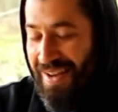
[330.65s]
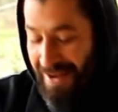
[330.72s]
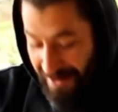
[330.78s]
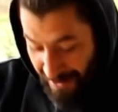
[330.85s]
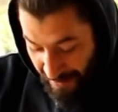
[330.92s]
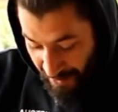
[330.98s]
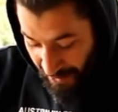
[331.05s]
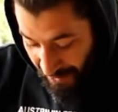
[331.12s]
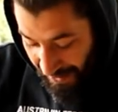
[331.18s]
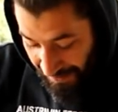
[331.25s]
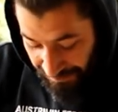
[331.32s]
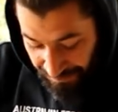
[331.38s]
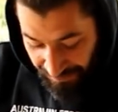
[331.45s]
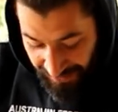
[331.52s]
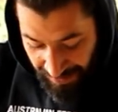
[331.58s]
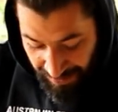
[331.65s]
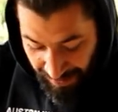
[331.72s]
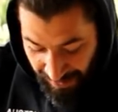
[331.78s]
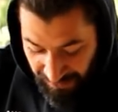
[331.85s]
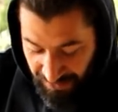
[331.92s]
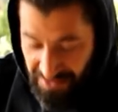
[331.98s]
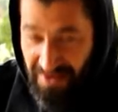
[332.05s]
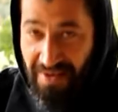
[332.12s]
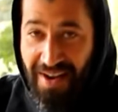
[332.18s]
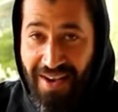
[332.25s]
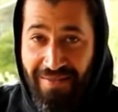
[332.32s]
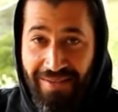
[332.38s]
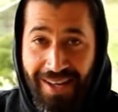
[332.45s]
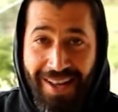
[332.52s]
Comunque, prima funzionava.